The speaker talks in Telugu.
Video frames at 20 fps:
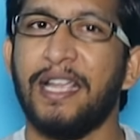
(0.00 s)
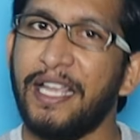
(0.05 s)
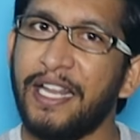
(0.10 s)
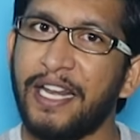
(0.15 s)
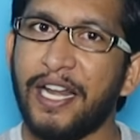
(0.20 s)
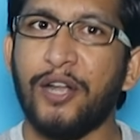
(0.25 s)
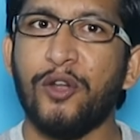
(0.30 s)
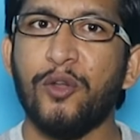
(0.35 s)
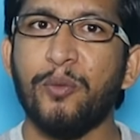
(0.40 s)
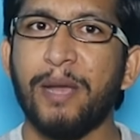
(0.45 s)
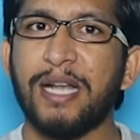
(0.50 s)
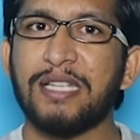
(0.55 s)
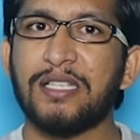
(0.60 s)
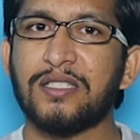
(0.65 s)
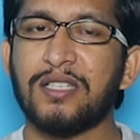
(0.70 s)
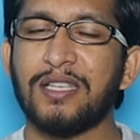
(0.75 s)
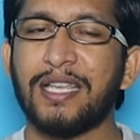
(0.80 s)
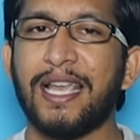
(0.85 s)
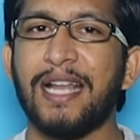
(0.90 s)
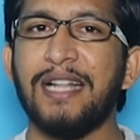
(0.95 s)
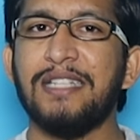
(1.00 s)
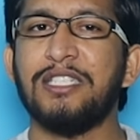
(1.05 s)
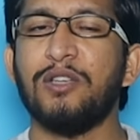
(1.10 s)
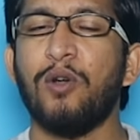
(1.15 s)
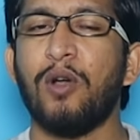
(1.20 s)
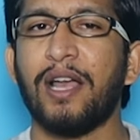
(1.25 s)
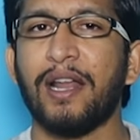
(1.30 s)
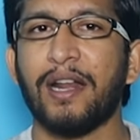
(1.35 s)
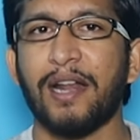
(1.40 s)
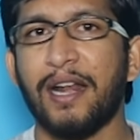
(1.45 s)
ఈ రెండు మ్యాచెస్ గెలిచి
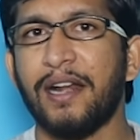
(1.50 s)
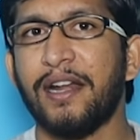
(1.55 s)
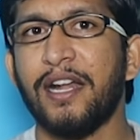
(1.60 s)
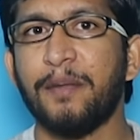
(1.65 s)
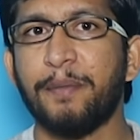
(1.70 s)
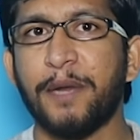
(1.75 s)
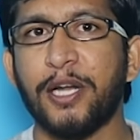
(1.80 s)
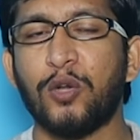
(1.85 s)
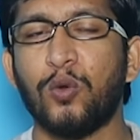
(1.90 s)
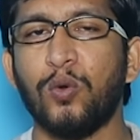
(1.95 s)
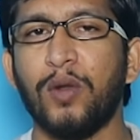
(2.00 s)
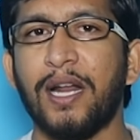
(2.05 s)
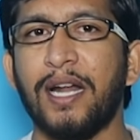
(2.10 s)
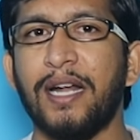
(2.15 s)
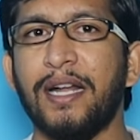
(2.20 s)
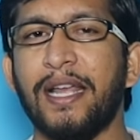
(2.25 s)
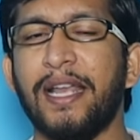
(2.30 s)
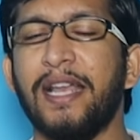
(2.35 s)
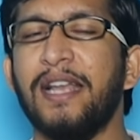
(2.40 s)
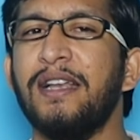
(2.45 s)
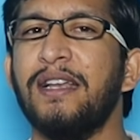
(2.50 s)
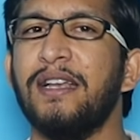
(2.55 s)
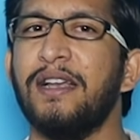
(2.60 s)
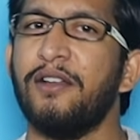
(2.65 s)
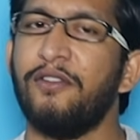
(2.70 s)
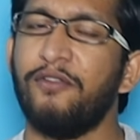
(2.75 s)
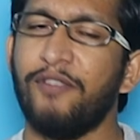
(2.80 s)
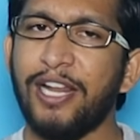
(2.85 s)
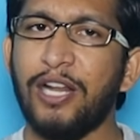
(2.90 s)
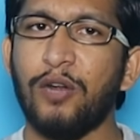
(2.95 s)
ఒక రన్ రేట్ పెట్టుకున్నారంటే
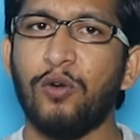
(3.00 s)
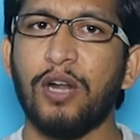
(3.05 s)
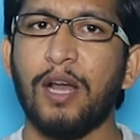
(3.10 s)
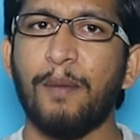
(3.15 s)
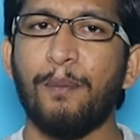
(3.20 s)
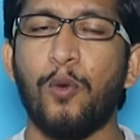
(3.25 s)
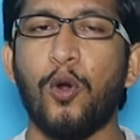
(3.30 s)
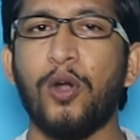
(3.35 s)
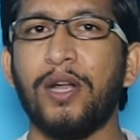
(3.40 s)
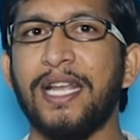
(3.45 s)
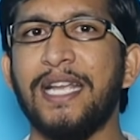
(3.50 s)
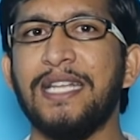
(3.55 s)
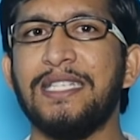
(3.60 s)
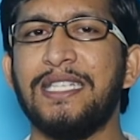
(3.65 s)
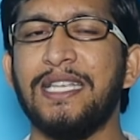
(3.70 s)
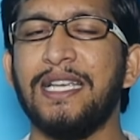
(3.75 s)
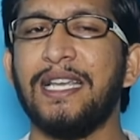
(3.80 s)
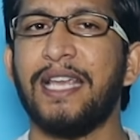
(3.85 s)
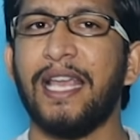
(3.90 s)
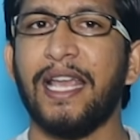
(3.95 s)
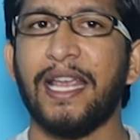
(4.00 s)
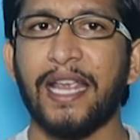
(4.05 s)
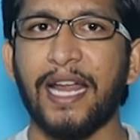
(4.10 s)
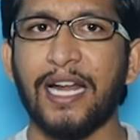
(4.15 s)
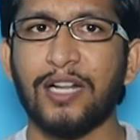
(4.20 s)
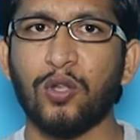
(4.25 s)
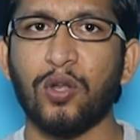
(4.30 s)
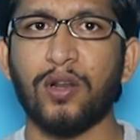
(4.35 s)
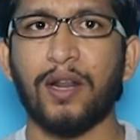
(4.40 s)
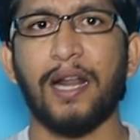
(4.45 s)
వీళ్ళు కూడా పోటీ ఇచ్చి
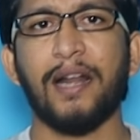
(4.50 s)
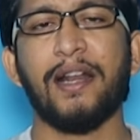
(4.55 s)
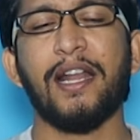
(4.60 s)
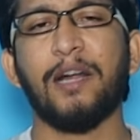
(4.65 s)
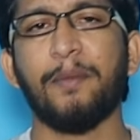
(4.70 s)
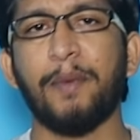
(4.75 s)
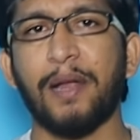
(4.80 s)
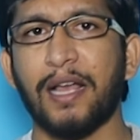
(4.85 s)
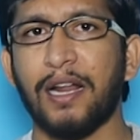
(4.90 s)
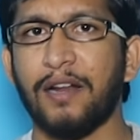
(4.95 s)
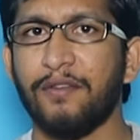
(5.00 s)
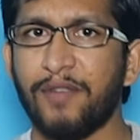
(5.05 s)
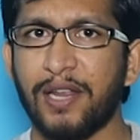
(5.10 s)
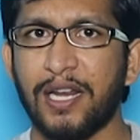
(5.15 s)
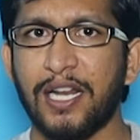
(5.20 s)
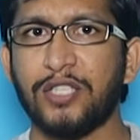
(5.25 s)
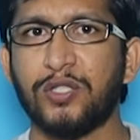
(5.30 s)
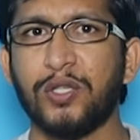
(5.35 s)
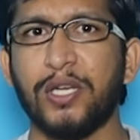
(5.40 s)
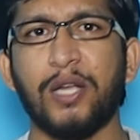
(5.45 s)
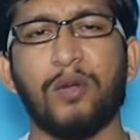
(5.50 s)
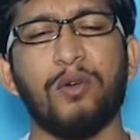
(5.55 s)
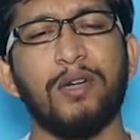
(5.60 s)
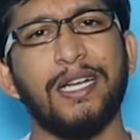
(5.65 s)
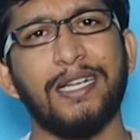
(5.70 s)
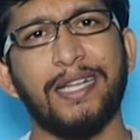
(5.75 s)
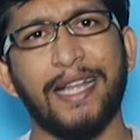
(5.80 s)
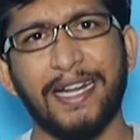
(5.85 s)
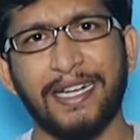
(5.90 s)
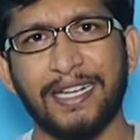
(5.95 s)
కేకేఆర్తో రన్ రేట్ ప్రకారం వెళ్ళొచ్చు
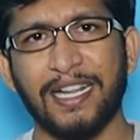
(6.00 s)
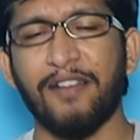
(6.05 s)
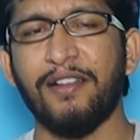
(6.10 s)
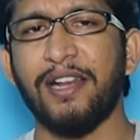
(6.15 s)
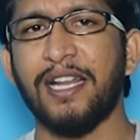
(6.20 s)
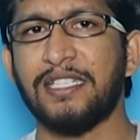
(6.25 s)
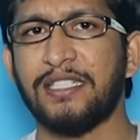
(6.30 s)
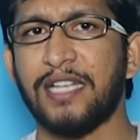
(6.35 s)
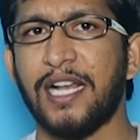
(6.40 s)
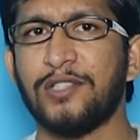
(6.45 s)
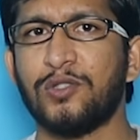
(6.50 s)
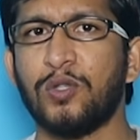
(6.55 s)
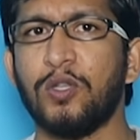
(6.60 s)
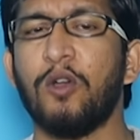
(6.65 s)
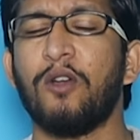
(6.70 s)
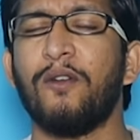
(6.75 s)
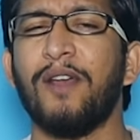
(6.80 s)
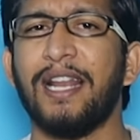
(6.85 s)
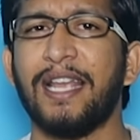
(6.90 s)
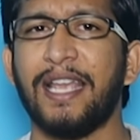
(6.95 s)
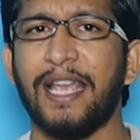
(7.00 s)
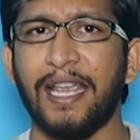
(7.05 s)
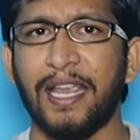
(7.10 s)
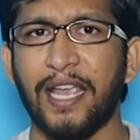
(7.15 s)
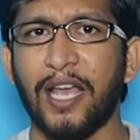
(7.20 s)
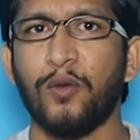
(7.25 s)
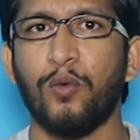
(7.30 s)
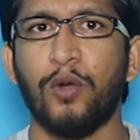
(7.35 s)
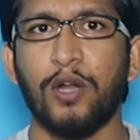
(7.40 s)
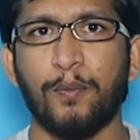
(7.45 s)
లేకుంటే డైరెక్ట్గా వెళ్ళే ఛాన్స్ ఉంది ఒకవేళ
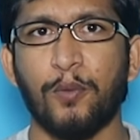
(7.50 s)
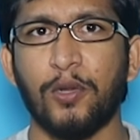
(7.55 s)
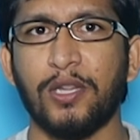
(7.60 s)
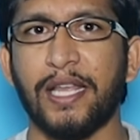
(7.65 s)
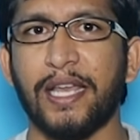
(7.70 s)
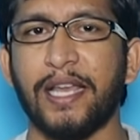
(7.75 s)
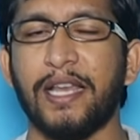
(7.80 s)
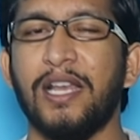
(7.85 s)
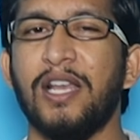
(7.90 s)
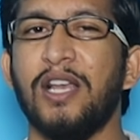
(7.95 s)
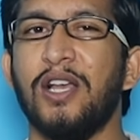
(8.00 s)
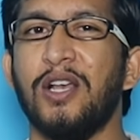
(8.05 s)
కేకేఆర్ ఓడిపోతే